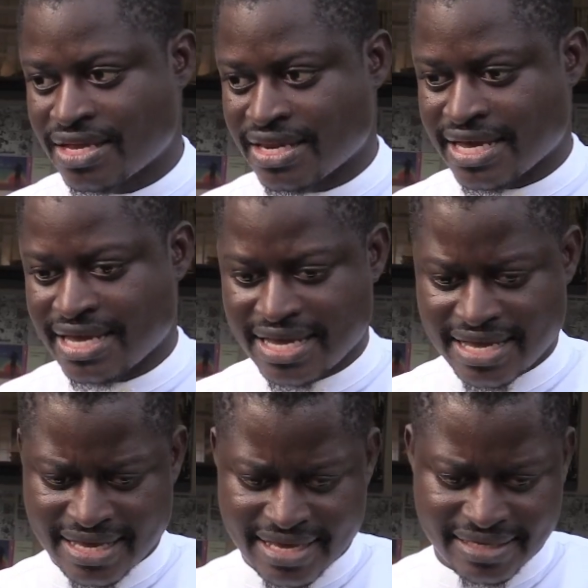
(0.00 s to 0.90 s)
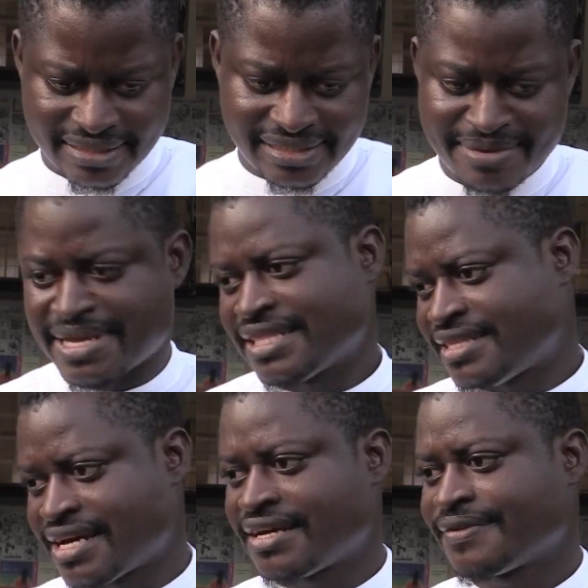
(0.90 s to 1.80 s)
né?
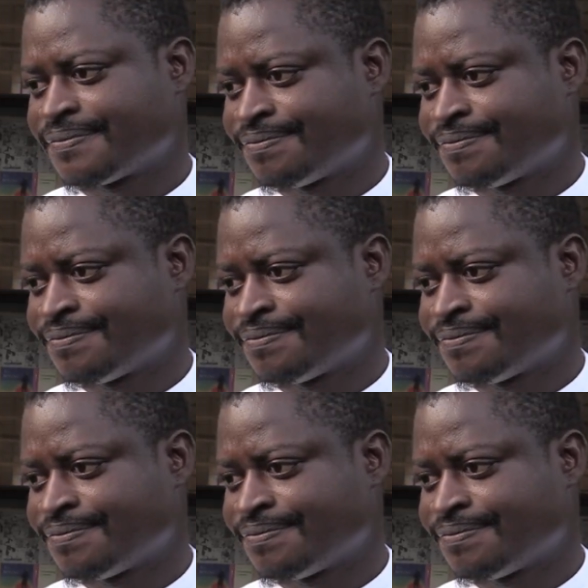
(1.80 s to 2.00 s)
Cementar,